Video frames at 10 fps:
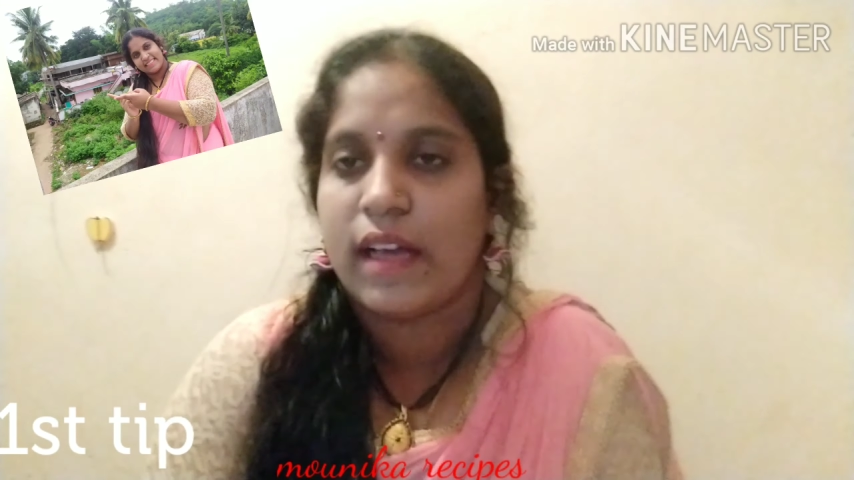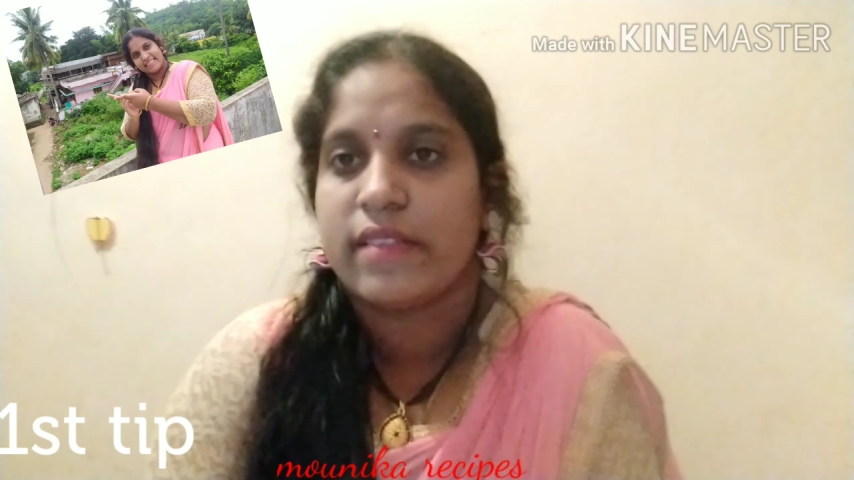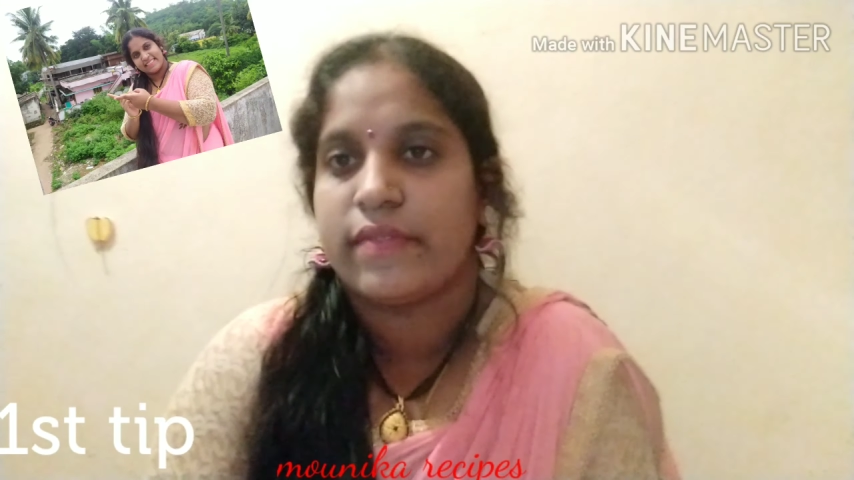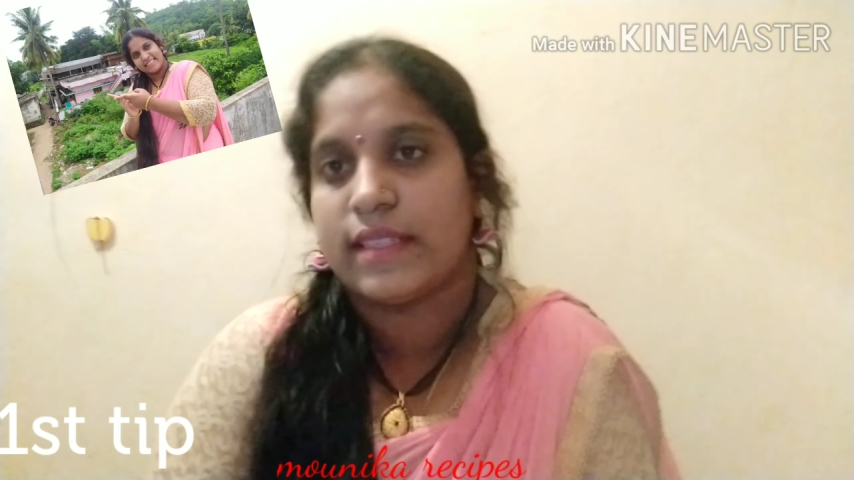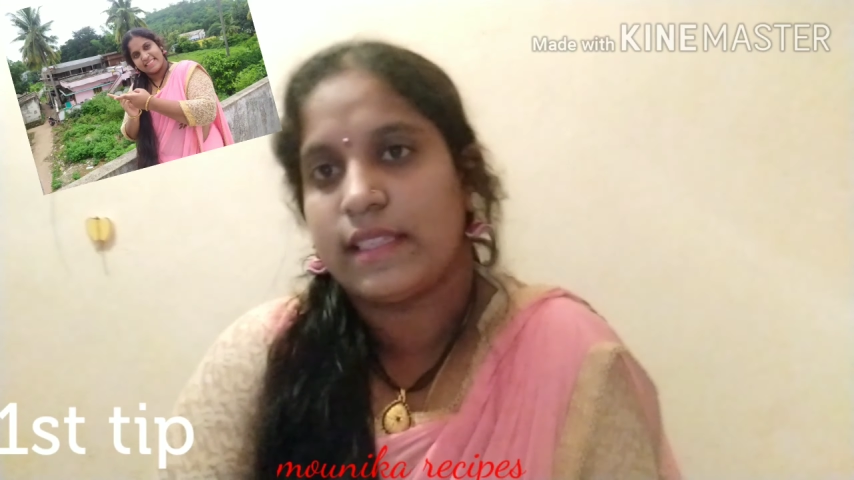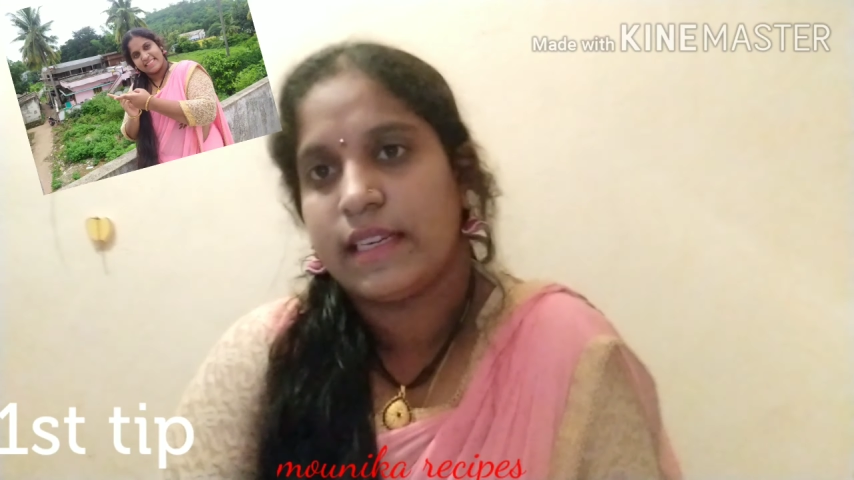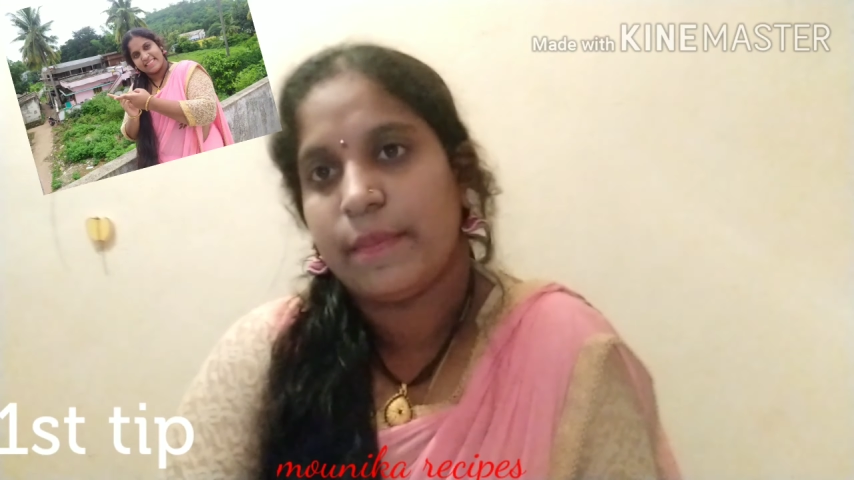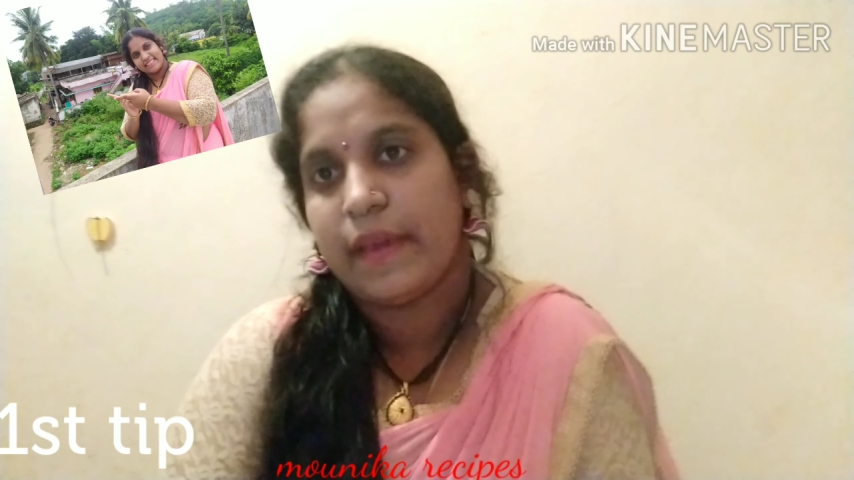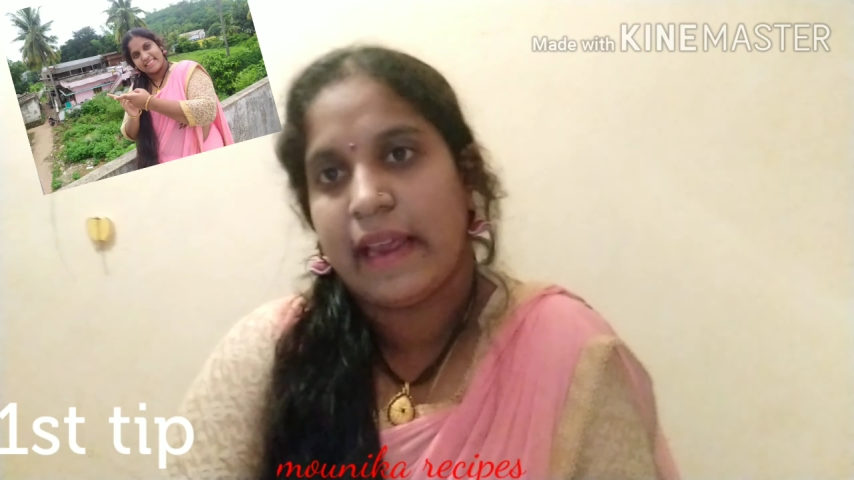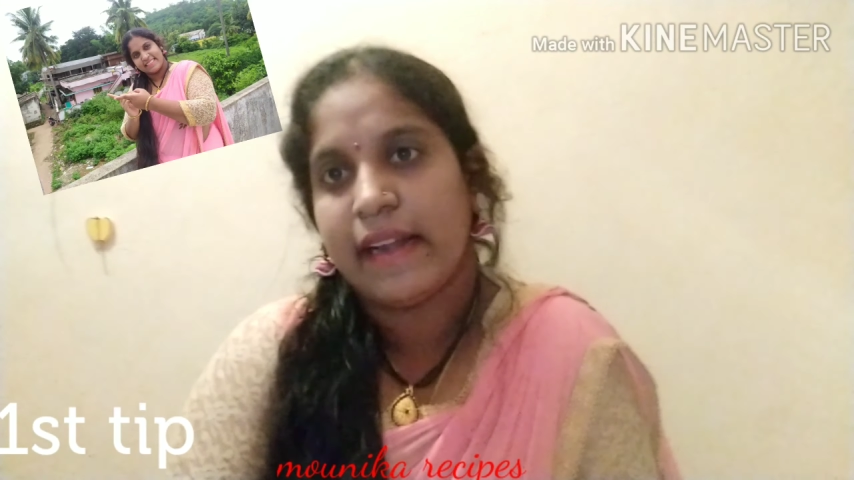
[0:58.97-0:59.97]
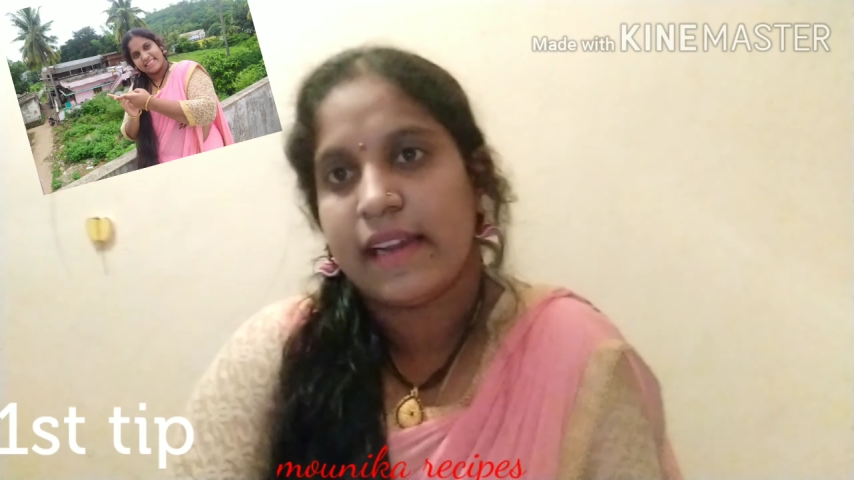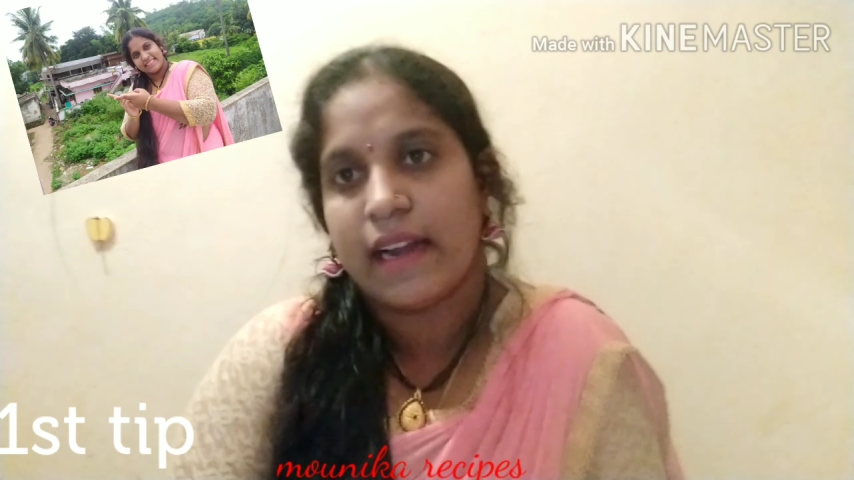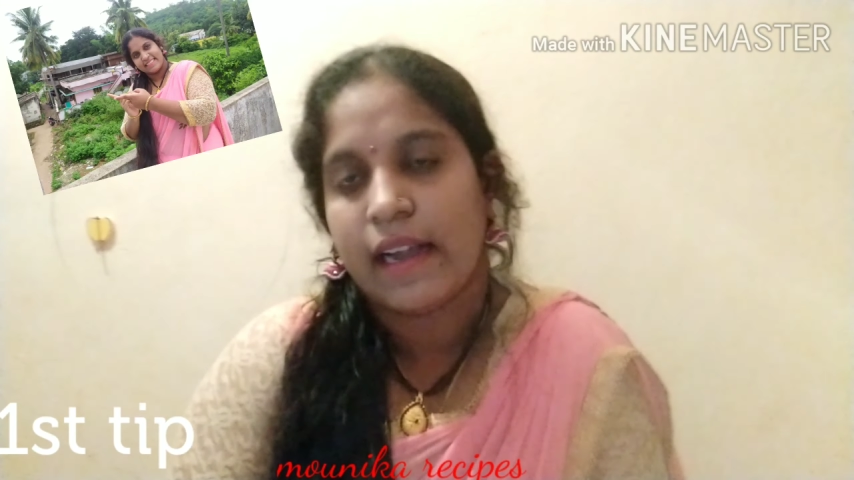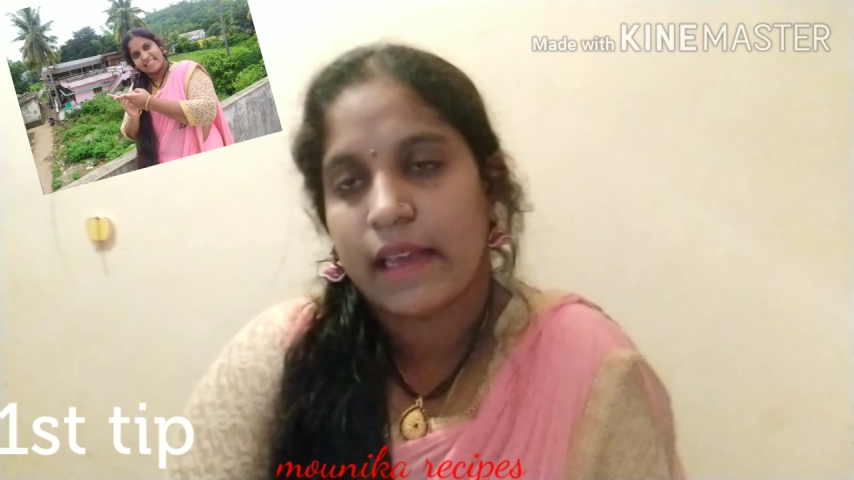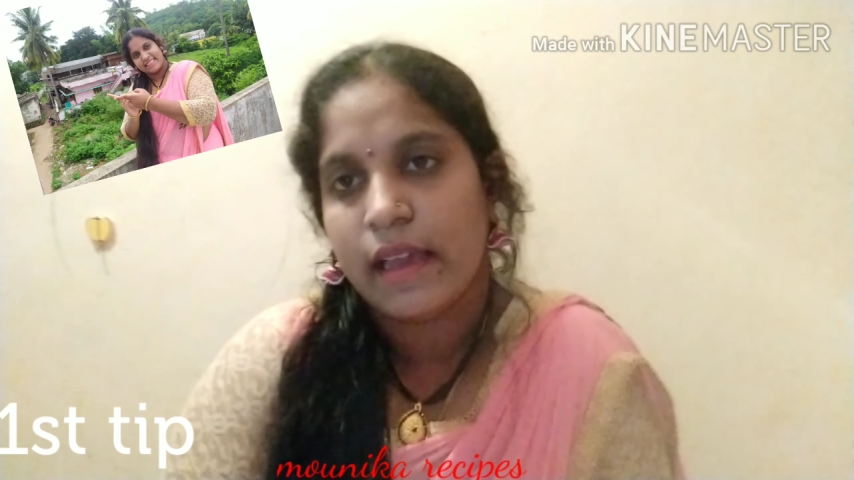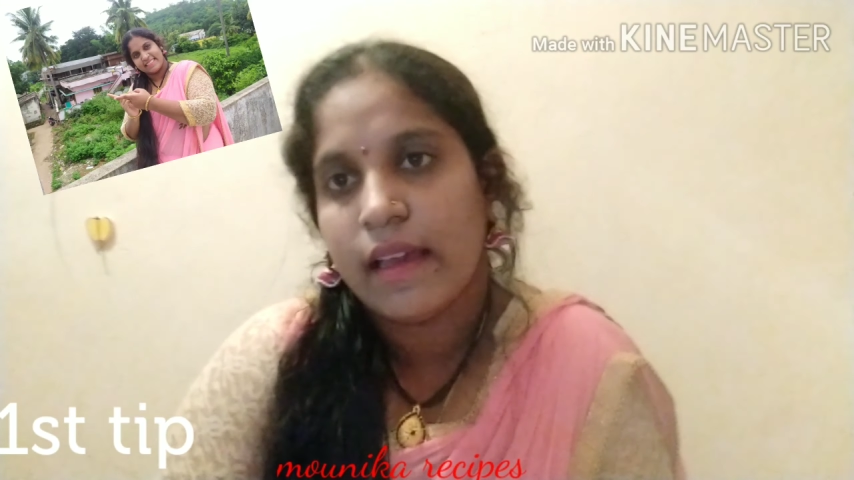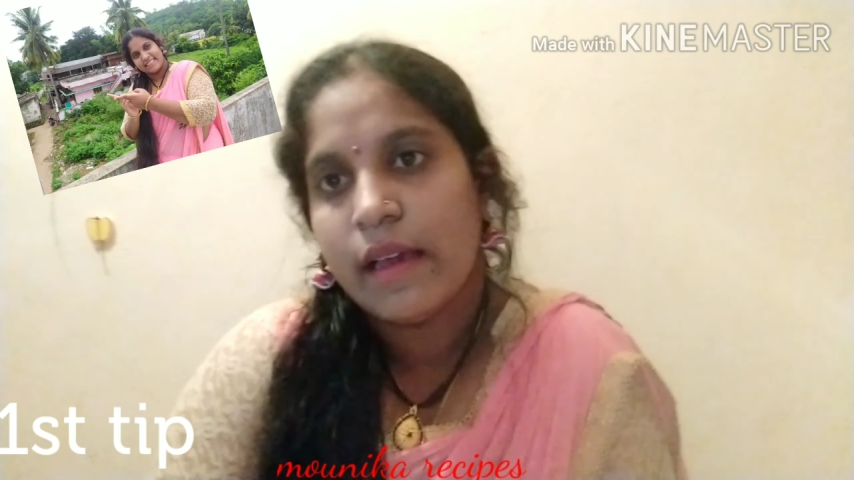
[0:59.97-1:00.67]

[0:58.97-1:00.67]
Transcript: అది ఫస్ట్ టిప్ ఏంటి అంటే